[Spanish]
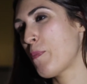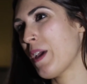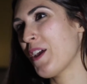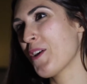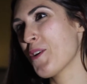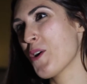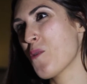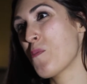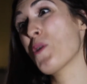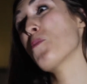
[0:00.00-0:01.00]

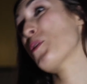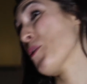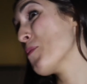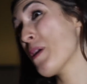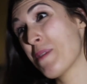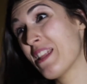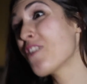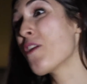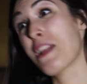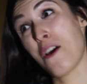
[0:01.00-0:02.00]
pero, bueno,
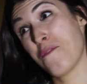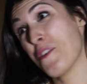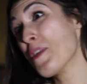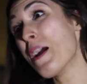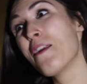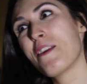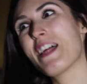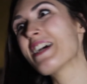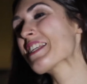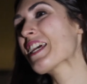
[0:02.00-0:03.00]
obviamente no hay nada oficial, no hay
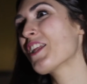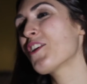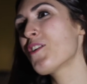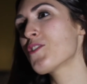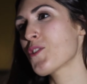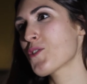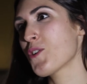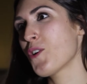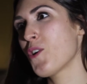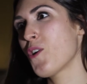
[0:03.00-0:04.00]
nada escrito y son
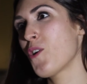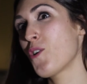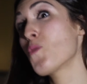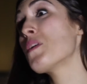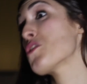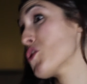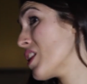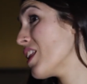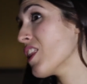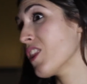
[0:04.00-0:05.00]
solo nuestros
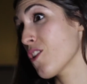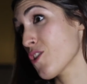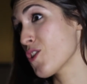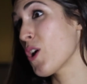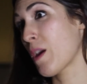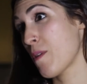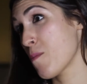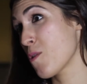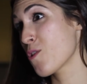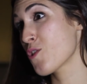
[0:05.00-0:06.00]
indicios, lo que
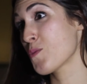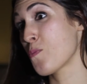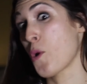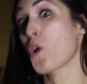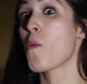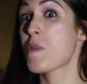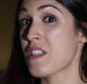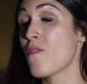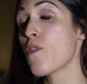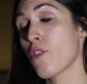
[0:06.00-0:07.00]
vemos por cómo
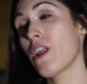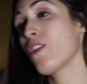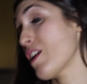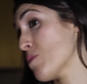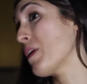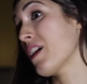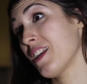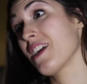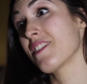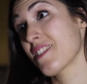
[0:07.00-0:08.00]
están funcionando las
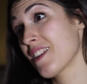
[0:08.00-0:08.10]
páginas.